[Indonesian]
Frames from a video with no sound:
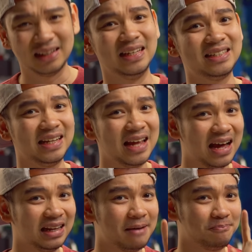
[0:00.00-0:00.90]
di sini
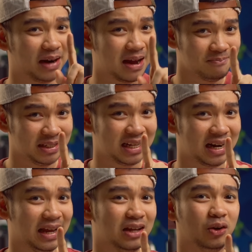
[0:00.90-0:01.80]
ada perang
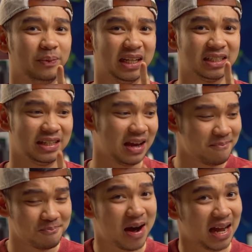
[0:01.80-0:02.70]
besar ya,
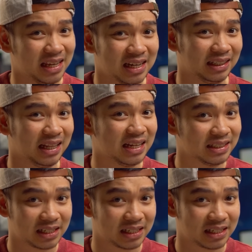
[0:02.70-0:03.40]
nominasinya banyak dan